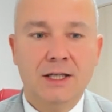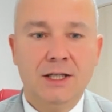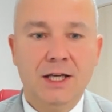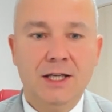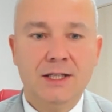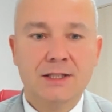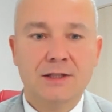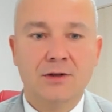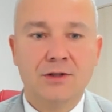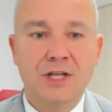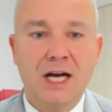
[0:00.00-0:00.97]
Nie jest
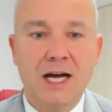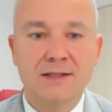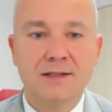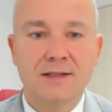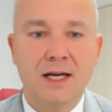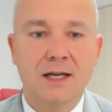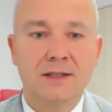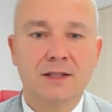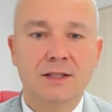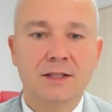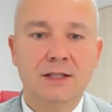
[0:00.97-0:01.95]
to czas
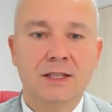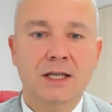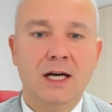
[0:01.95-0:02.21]
ani,